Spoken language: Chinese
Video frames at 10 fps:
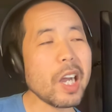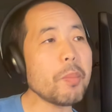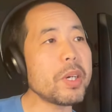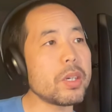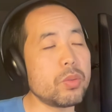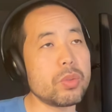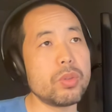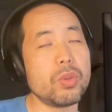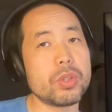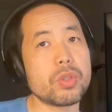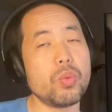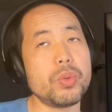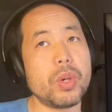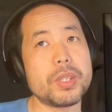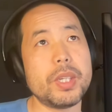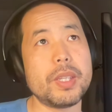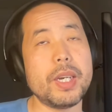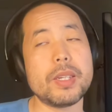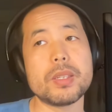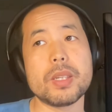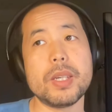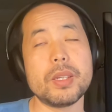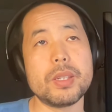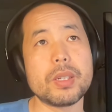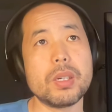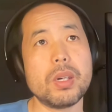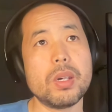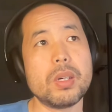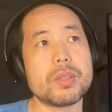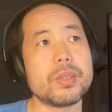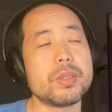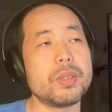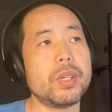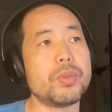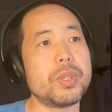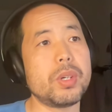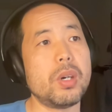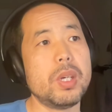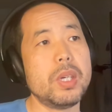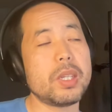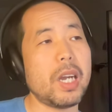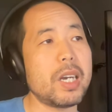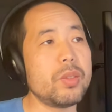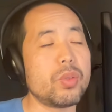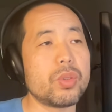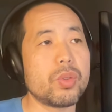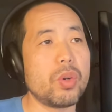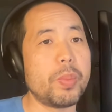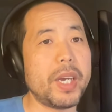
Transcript: 他们很多时候，尤其是我女儿现在的在的一个私立学校，她很多的时